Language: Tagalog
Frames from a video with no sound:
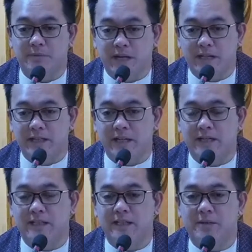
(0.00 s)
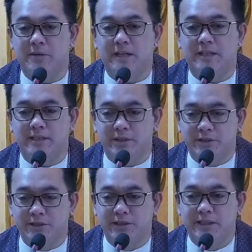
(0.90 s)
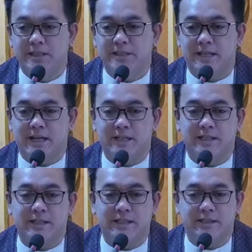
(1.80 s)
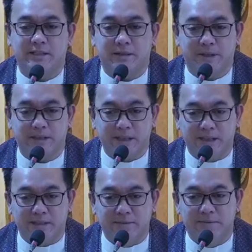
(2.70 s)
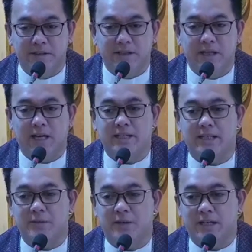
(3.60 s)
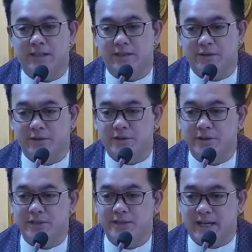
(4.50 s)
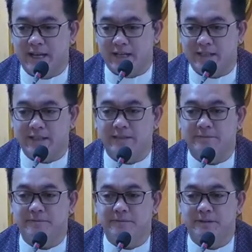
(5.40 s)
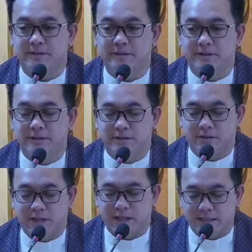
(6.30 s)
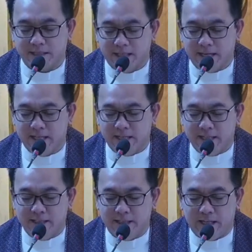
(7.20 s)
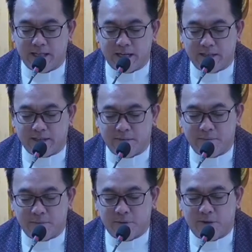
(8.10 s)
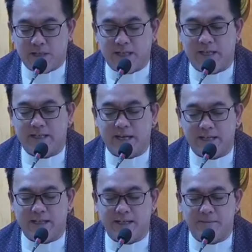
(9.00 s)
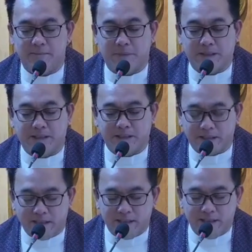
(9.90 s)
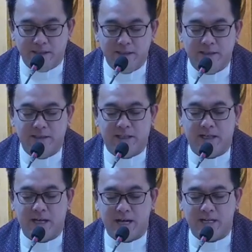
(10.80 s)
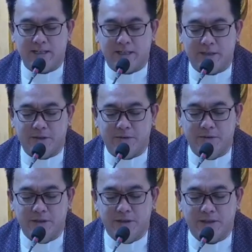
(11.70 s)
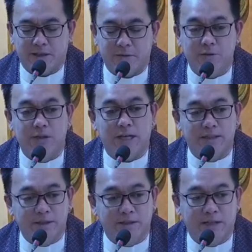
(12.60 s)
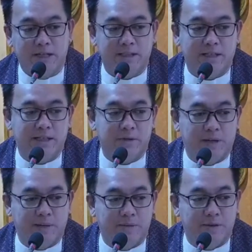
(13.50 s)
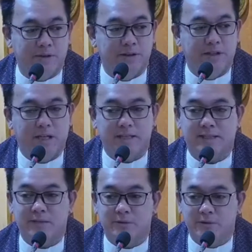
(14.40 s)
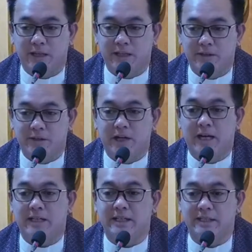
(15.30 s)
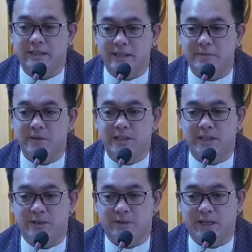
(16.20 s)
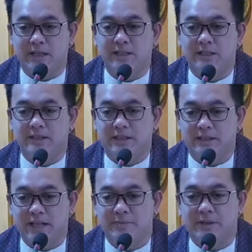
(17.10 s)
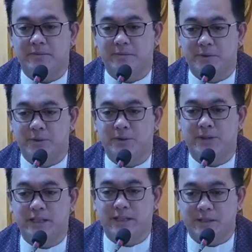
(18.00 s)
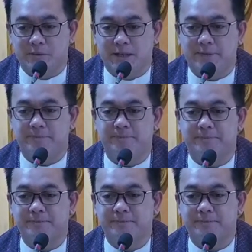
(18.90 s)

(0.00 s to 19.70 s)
anuman ang ginawa ninyo sa aking kapatid, ay ginawa ninyo sa akin. So nakasalalay ang atin pong kalagayan pagdating ng araw sa kung ano ang ginawa mo at sa kung ano ang hindi mo ginawa na dapat mong ginawa.